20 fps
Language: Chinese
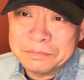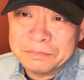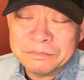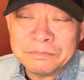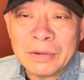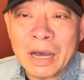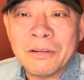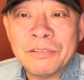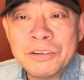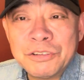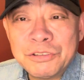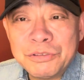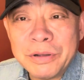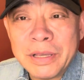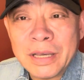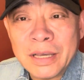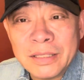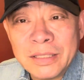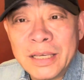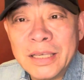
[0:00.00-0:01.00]
马文瑞
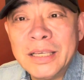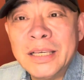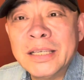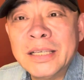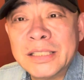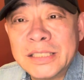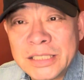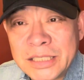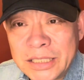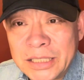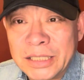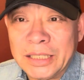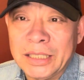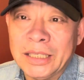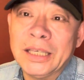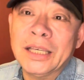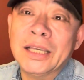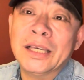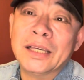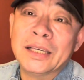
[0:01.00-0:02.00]
跟他一
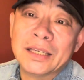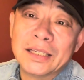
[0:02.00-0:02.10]
起。